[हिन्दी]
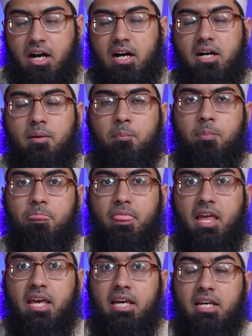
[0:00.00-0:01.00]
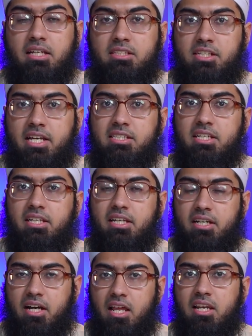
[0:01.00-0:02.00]
कि जैसे
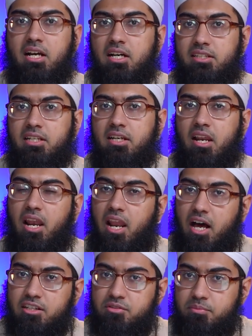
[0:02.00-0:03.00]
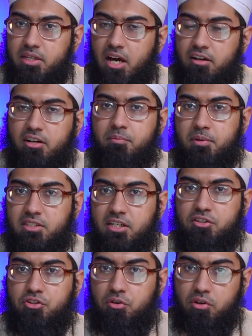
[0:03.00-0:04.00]
कि कल का दिन लाजमी 100
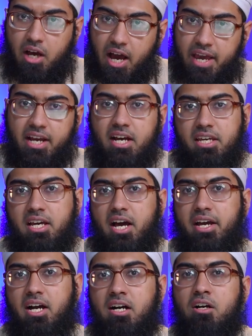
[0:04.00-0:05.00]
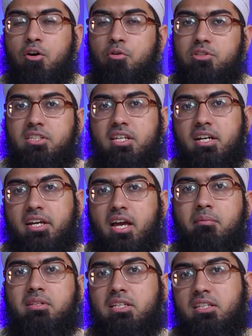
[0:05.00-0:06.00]
परसेंट श्योर आएगा ही आएगा उसी तरह
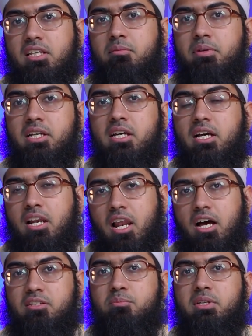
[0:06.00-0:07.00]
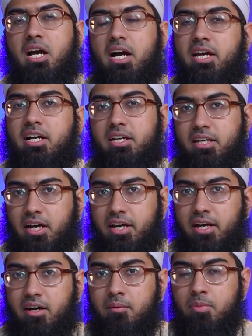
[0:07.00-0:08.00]
क़्यामत का दिन भी लाजमी आएगा ही
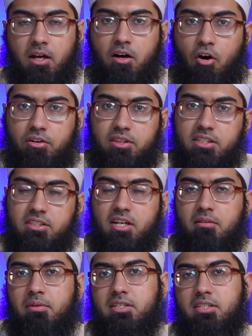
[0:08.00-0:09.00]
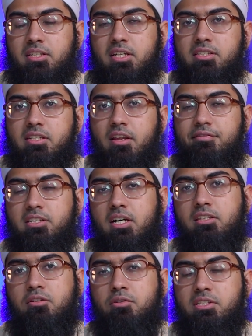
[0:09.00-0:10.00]
आएगा और तीसरा मकसद इस लफ्ज़
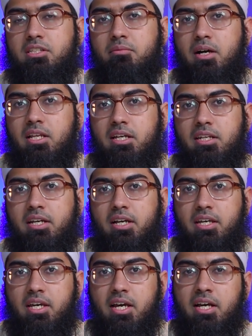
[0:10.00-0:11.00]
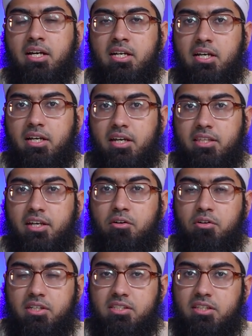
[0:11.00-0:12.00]
गद को इस्तेमाल करने का ये है कि
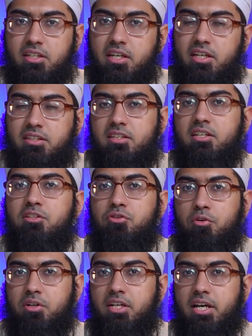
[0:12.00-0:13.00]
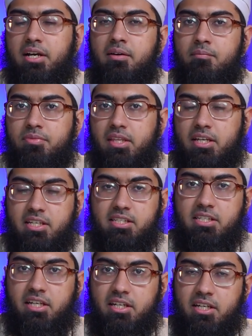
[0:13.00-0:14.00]
देखो कि ज़िंदगी कितनी छोटी है कि
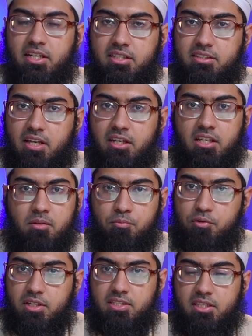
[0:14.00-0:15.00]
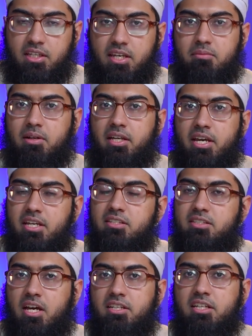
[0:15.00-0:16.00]
जैसे कि इंसान की पूरी ज़िंदगी बल्कि
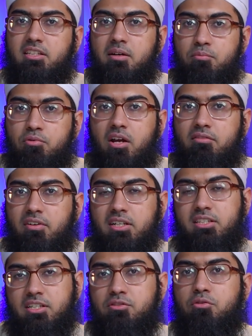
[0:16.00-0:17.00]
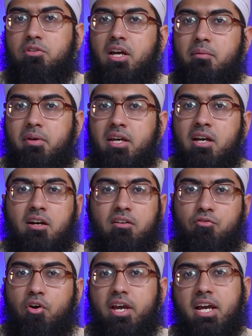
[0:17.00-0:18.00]
इंसानियत का पूरा वक्त इस दुनिया में
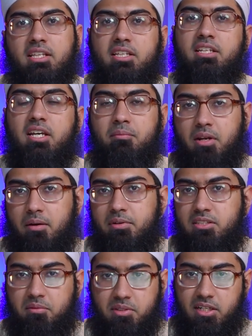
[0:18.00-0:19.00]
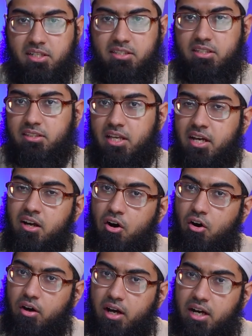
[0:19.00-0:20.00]
वो एक दिन के बराबर समझा जा सकता है
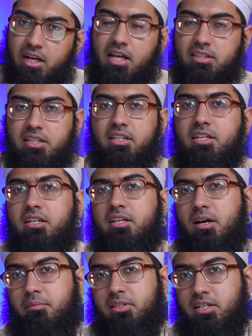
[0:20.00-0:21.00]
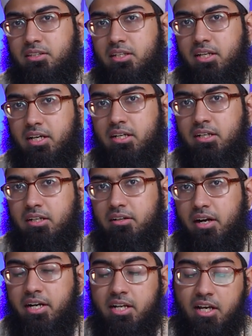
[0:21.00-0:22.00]
और अगला दिन ही क़्यामत का दिन है
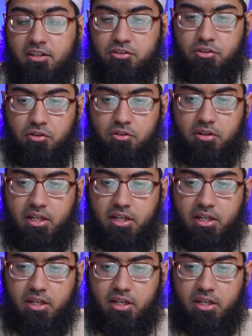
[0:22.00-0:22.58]
राइट सो